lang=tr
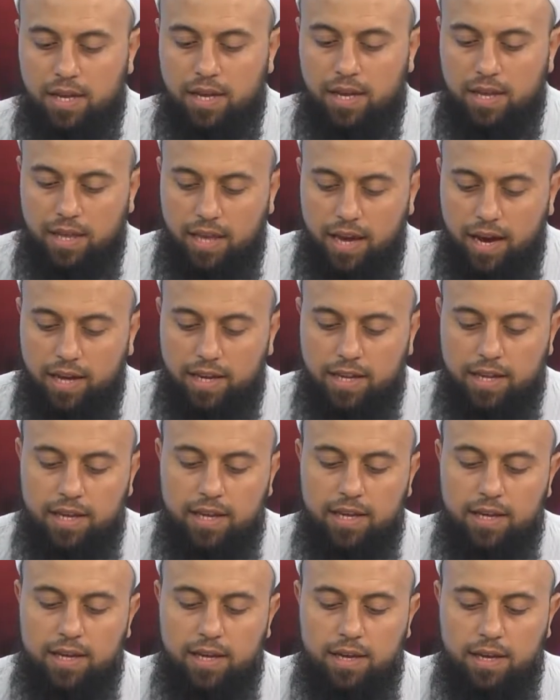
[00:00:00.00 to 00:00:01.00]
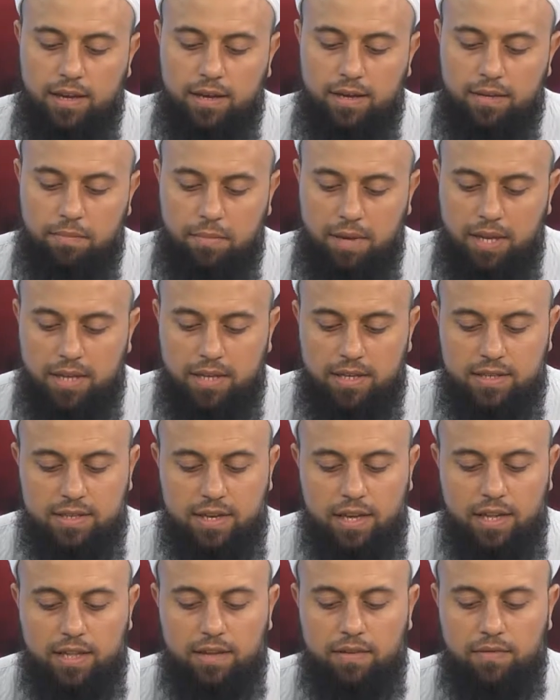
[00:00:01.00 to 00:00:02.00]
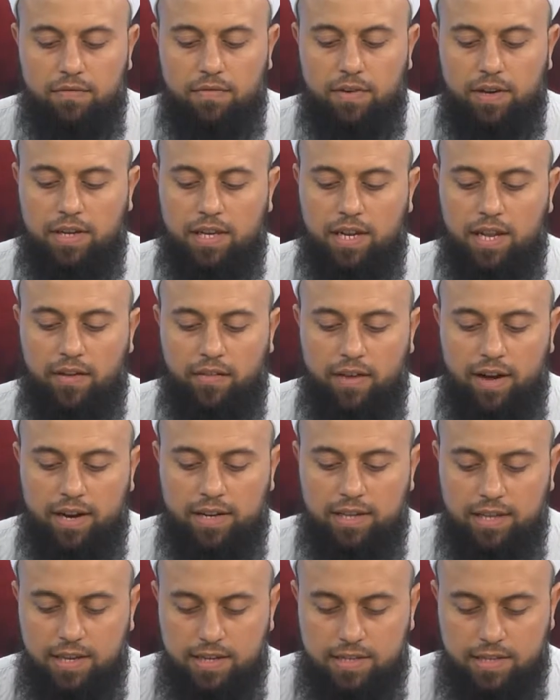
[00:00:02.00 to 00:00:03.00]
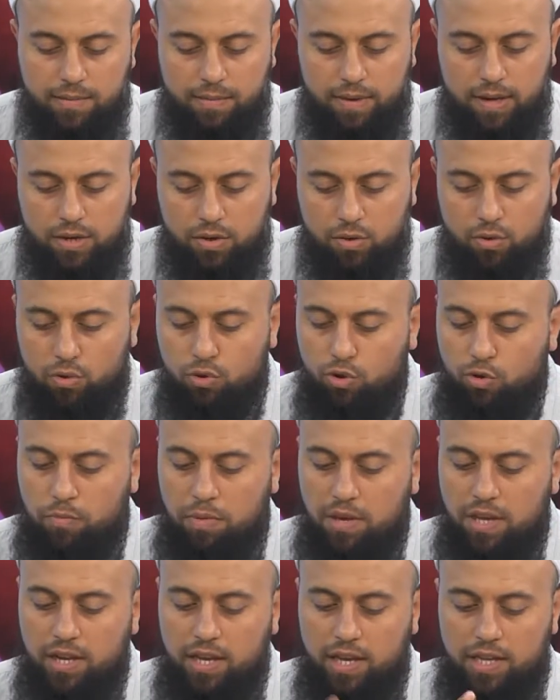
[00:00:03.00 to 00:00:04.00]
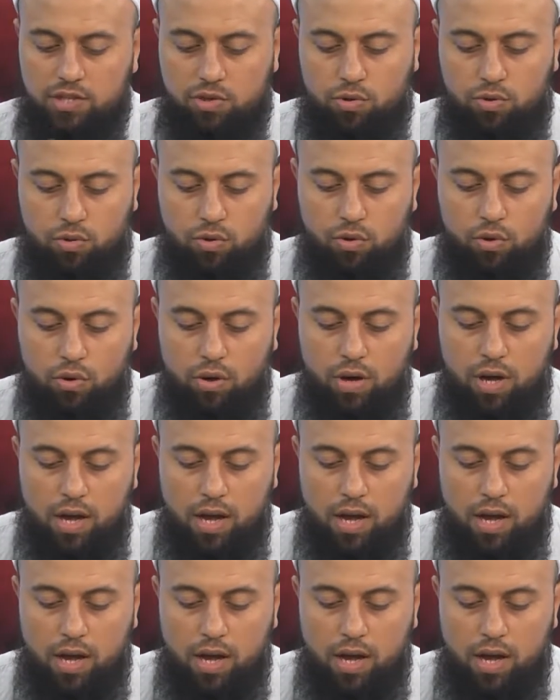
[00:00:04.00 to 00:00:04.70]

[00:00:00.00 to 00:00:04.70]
Yani bir insan fakire verdiği zaman ne oluyor? Bir ecir oluyor.